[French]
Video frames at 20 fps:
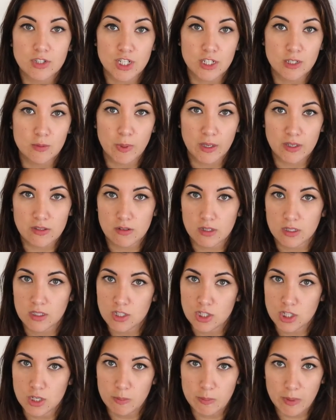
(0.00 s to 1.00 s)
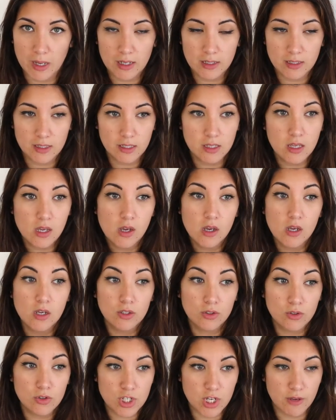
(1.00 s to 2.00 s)
j'ai des personnes à qui j'ai parlé
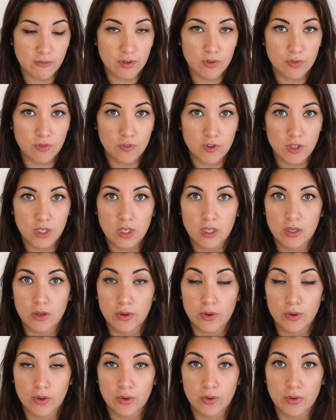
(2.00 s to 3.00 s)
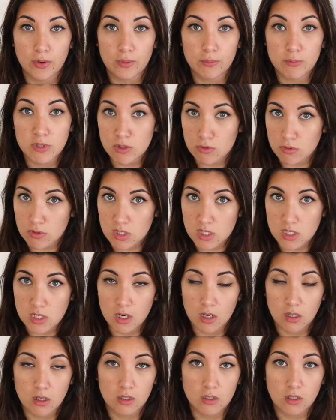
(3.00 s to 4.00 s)
que j'avais fait mes
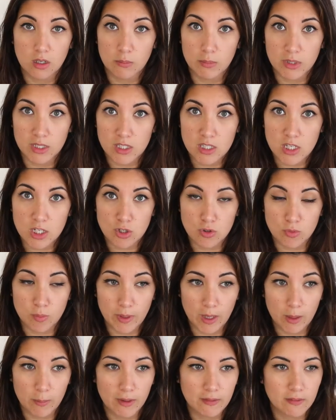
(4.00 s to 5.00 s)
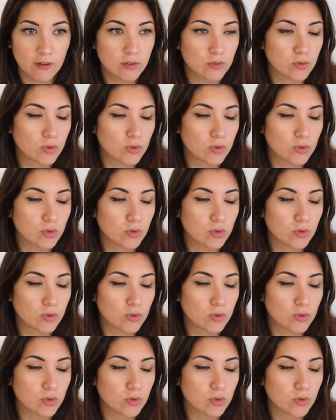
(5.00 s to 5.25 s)
sourcils un maquillage permanent.